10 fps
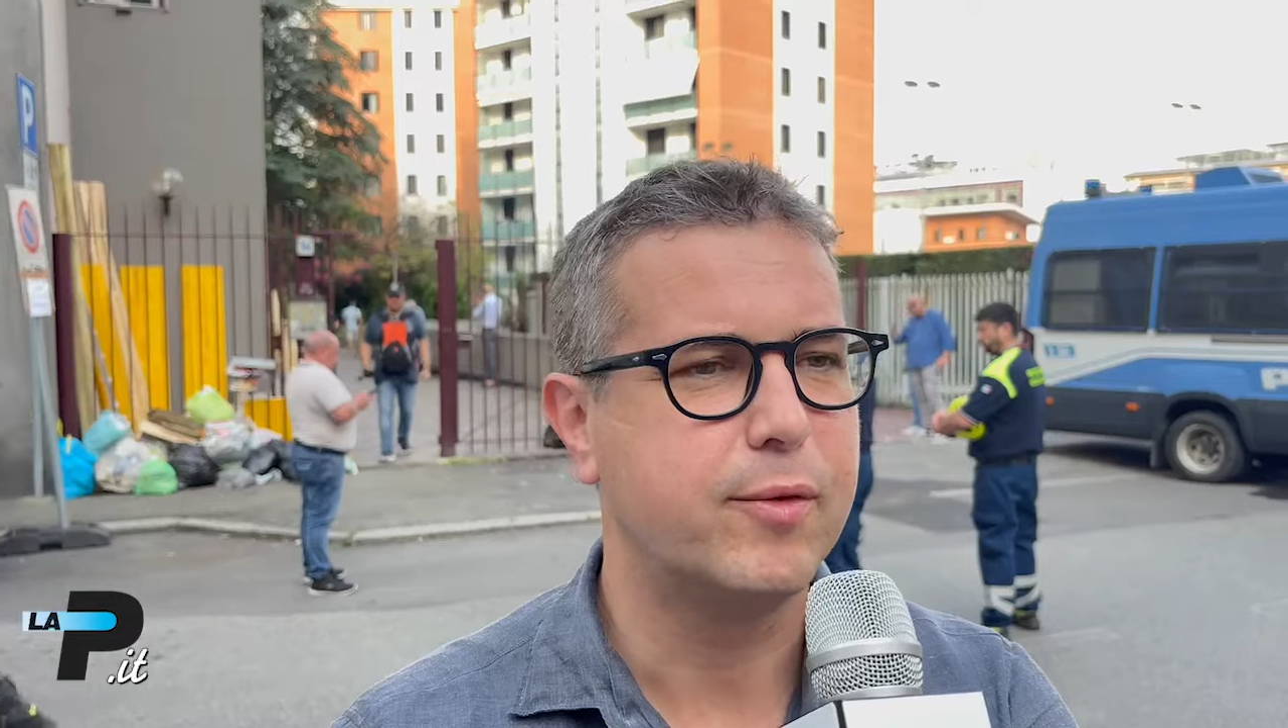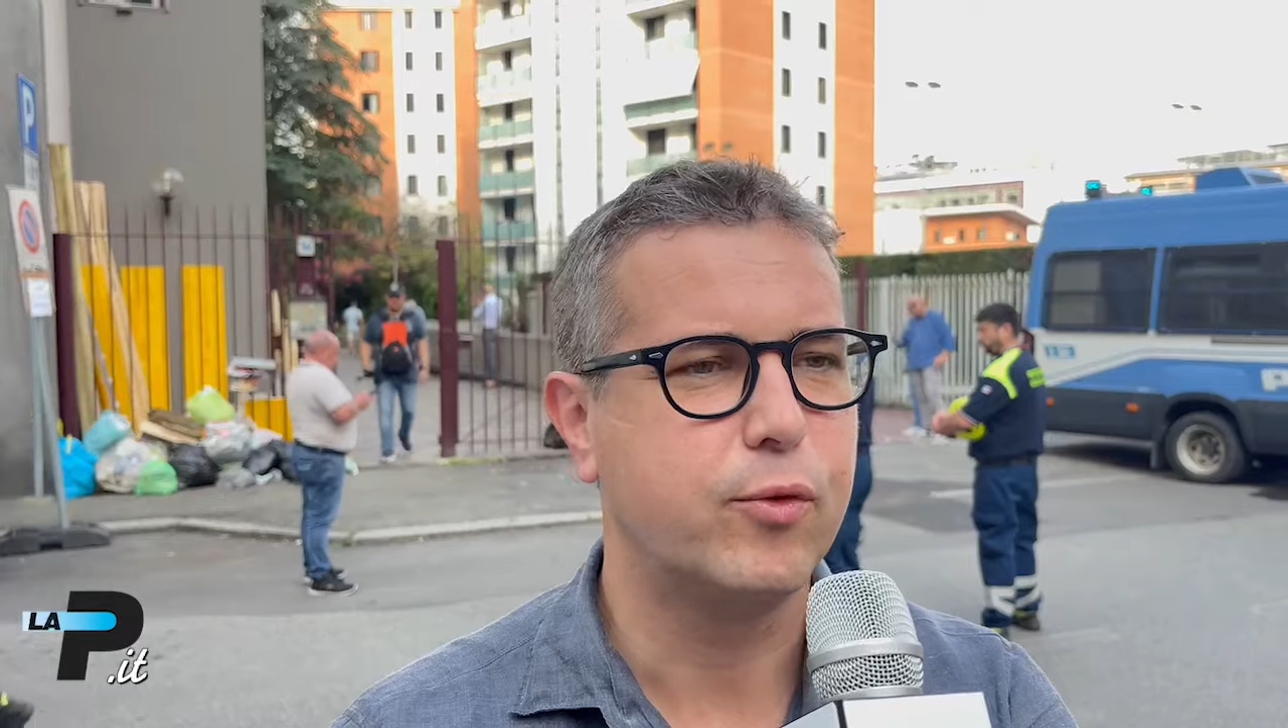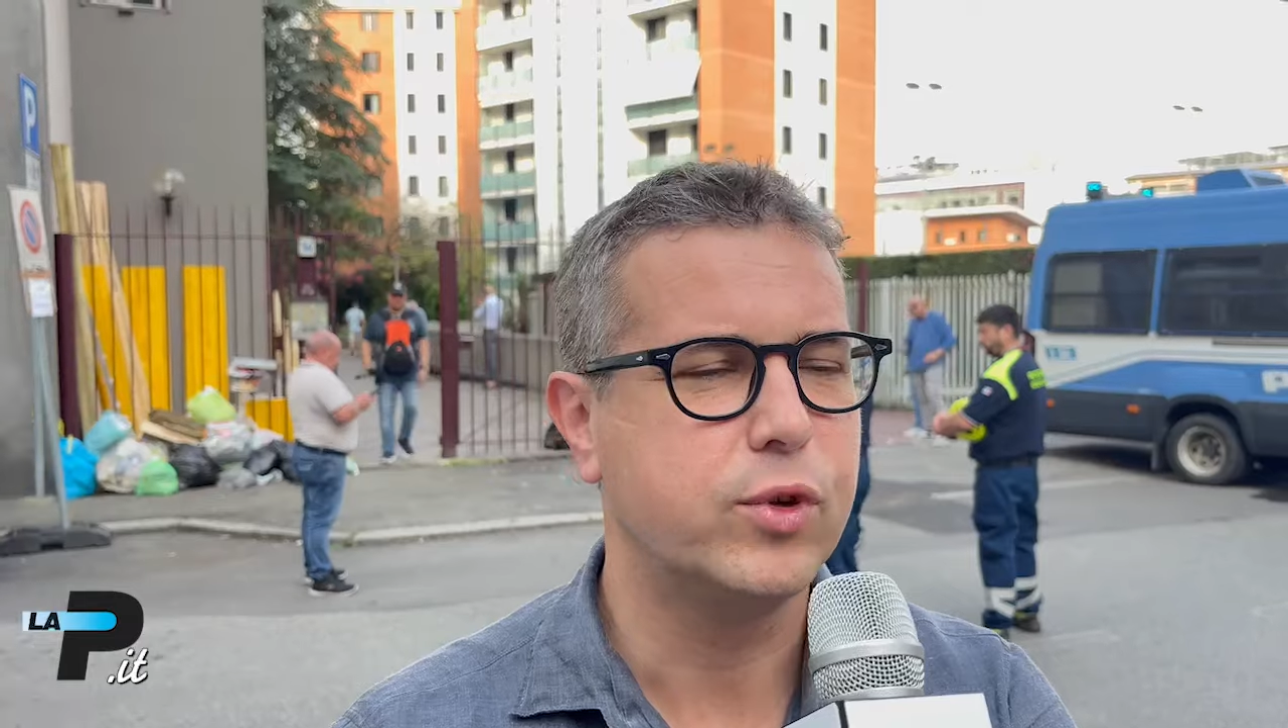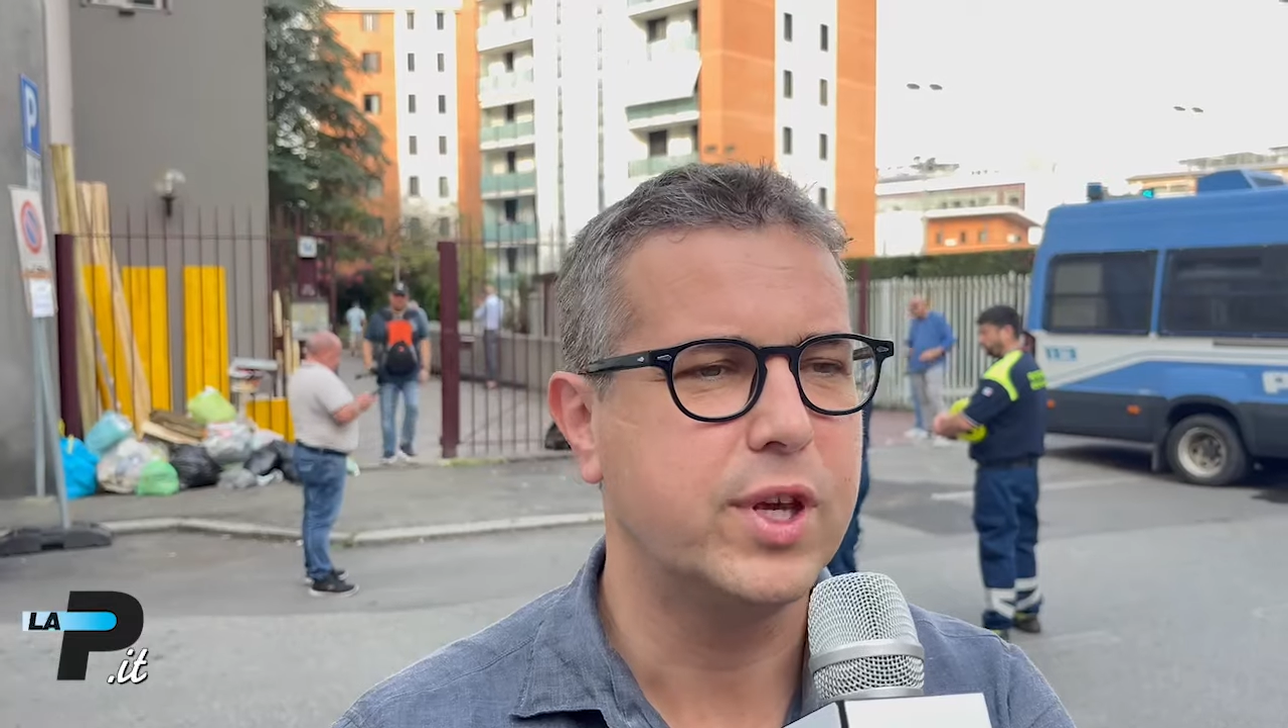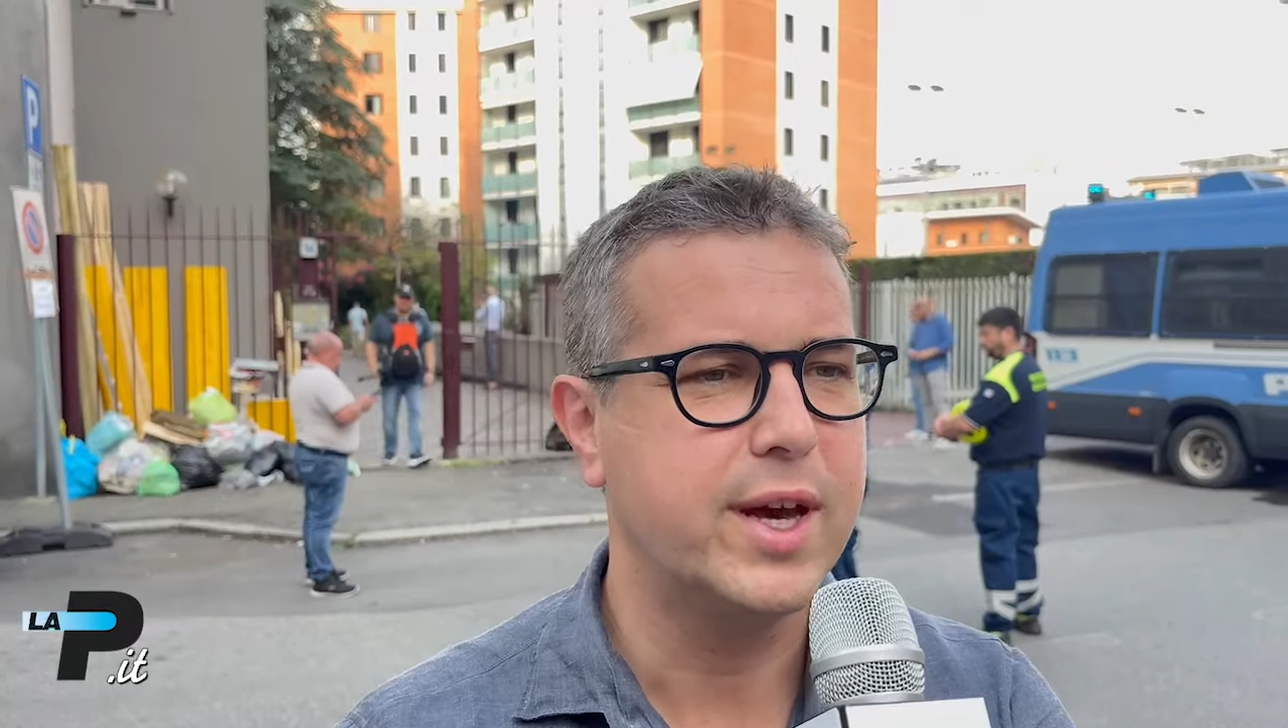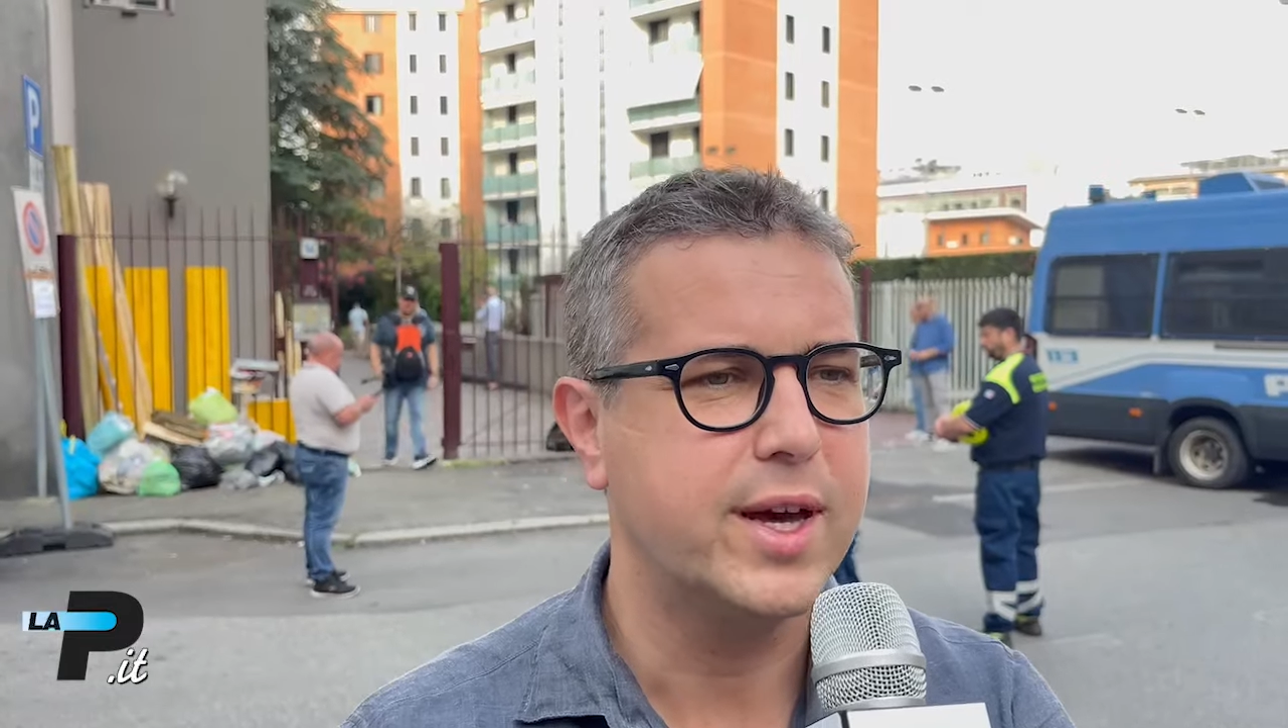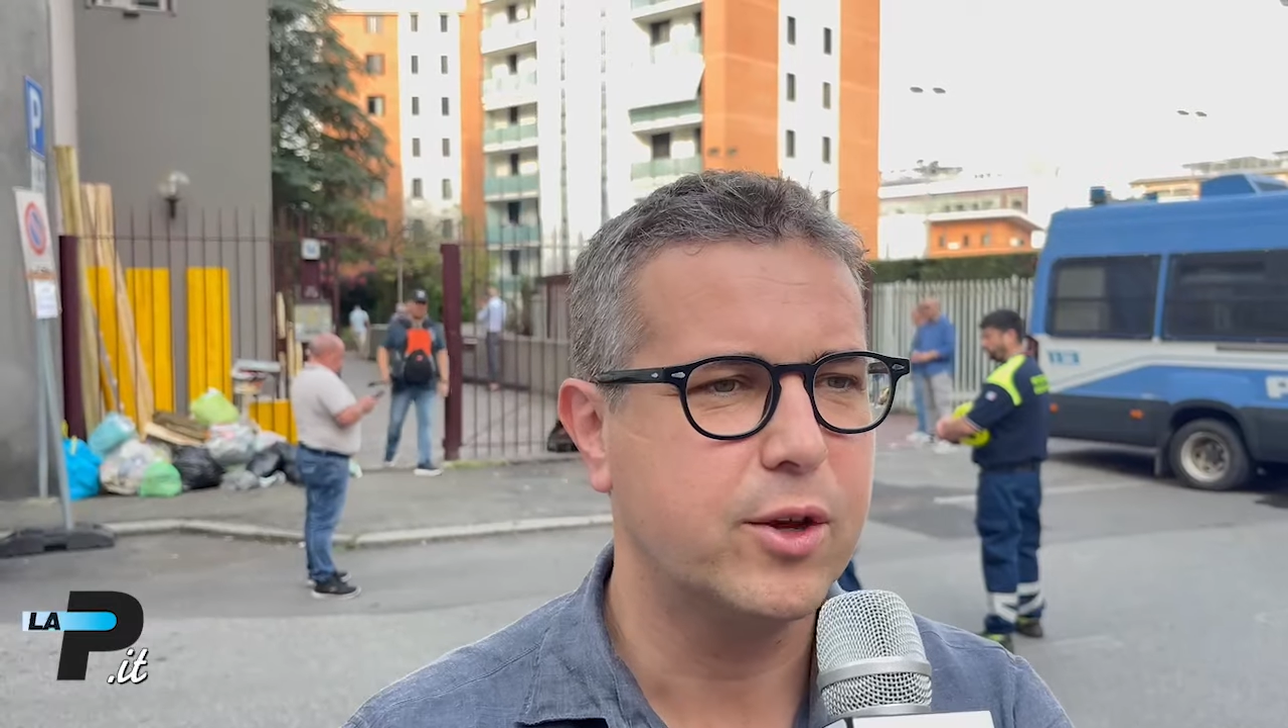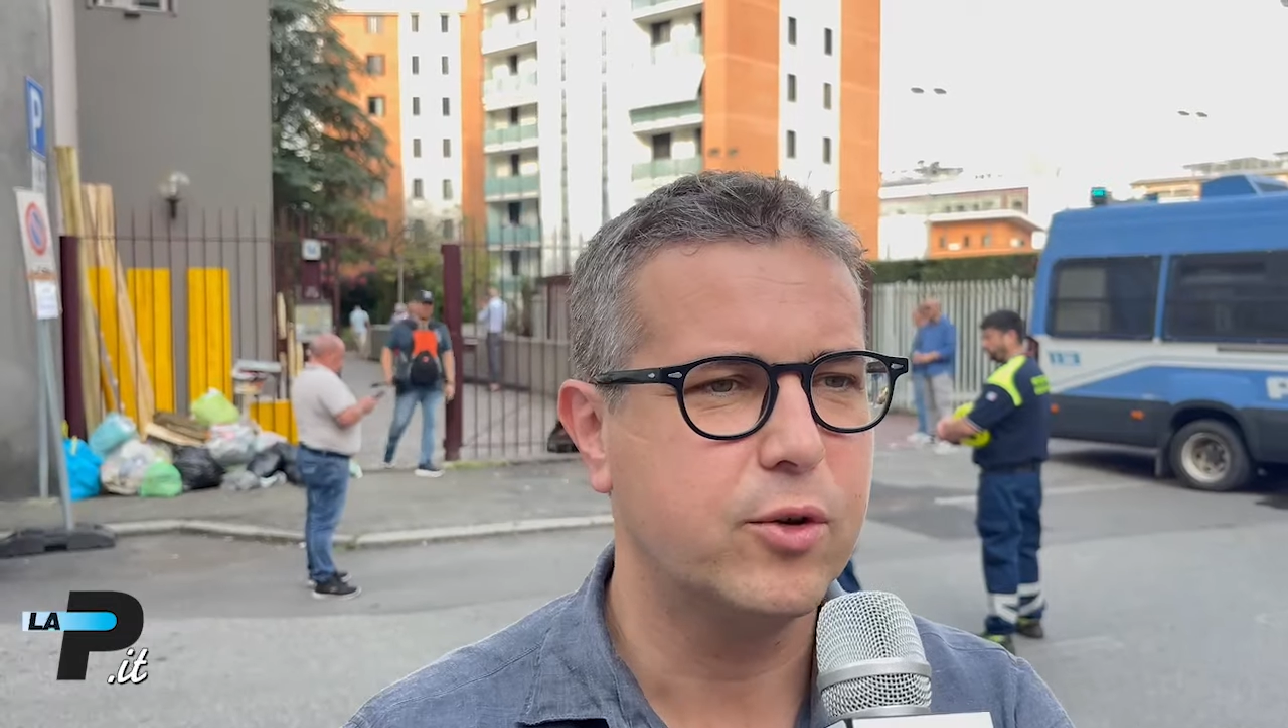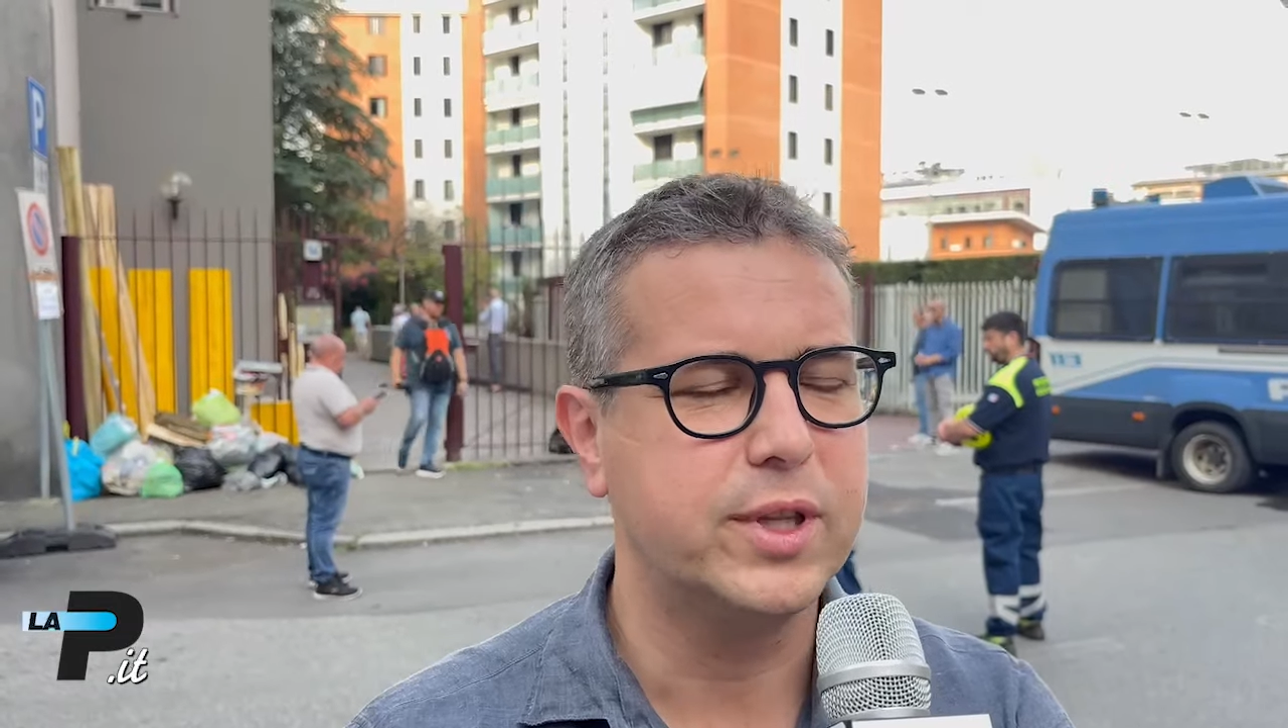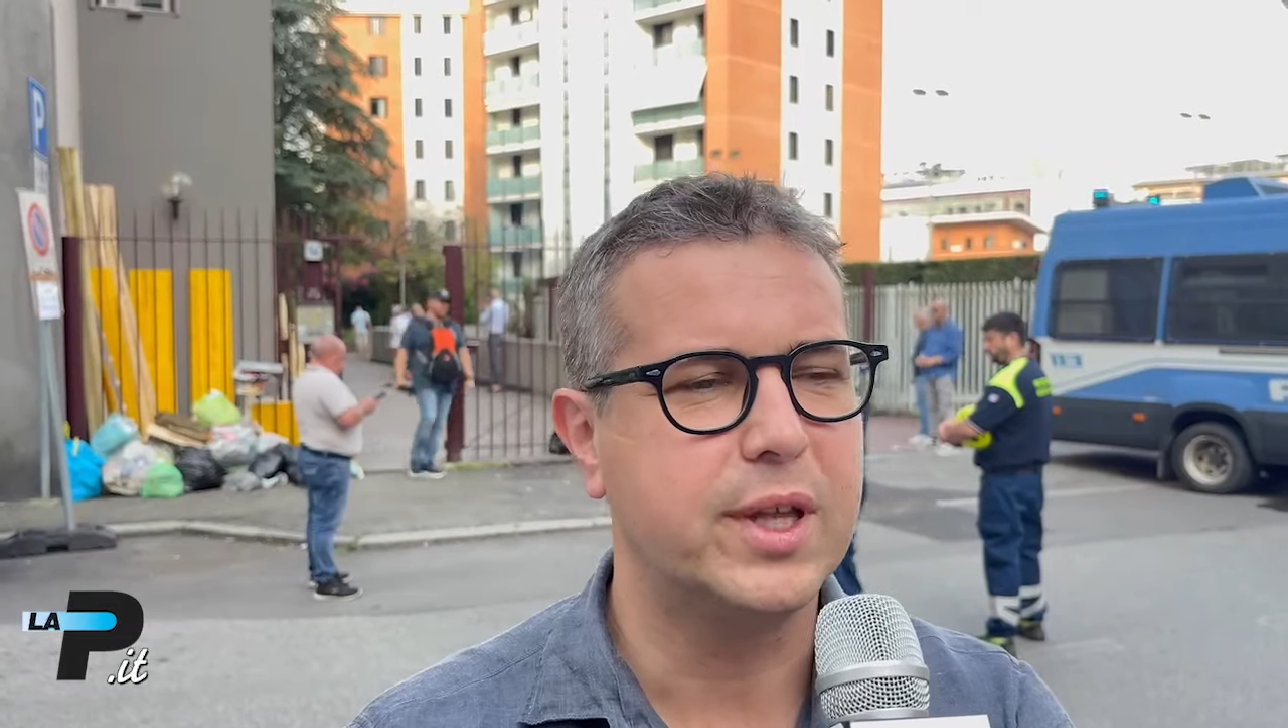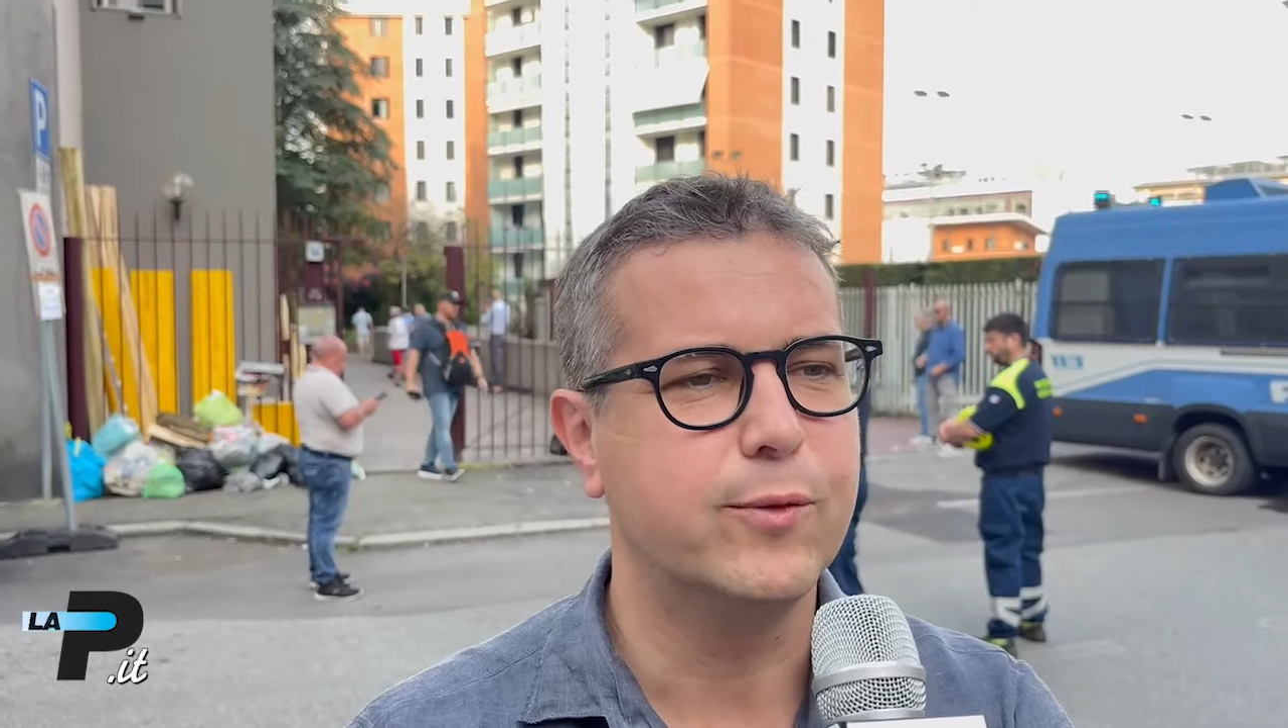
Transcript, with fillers: fognario e dei